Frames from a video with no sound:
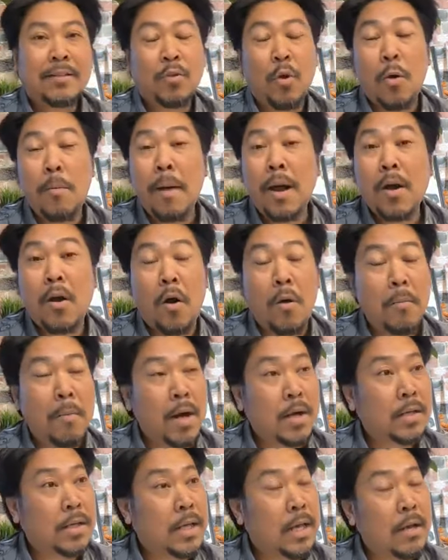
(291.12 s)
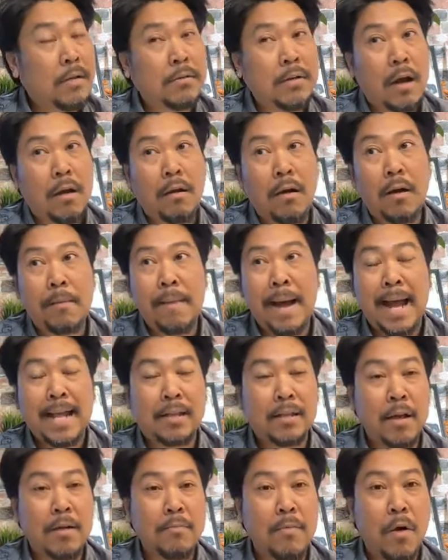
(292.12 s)
Tôi mất hồn mất vía, trời ơi ba
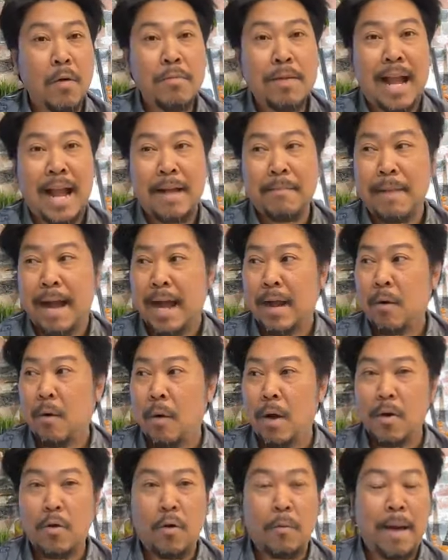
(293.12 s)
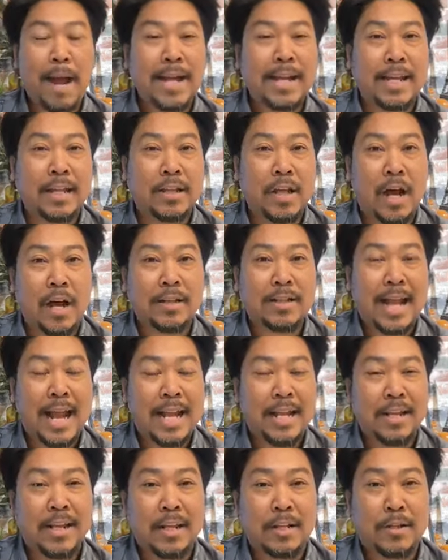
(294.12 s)
chân bốn cẳng bà con cô bác gì thợ
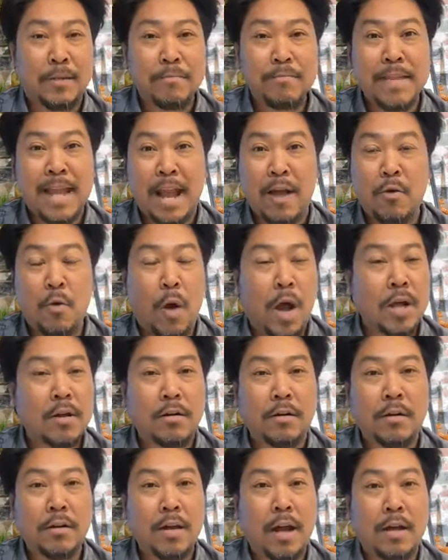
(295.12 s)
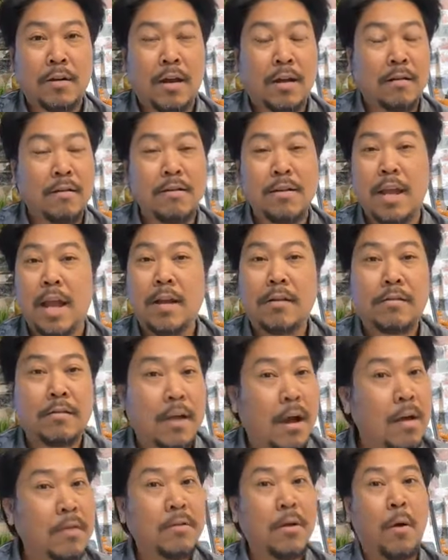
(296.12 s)
thầy gì xúm nha khóa cửa lật đật để dễ
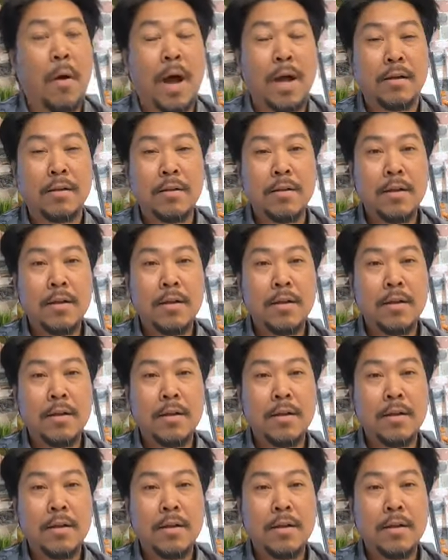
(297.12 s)
trơn luôn.